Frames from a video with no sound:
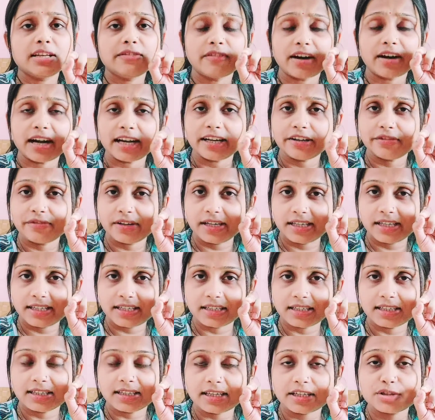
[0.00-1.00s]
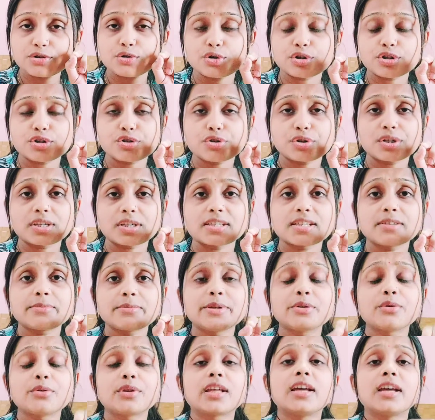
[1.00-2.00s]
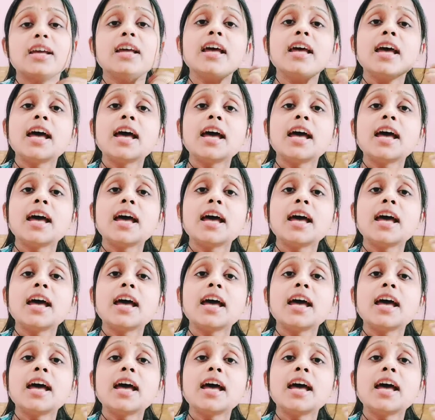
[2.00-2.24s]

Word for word: वाइट वाइट कलर के छोटे छोटे से भी होते हैं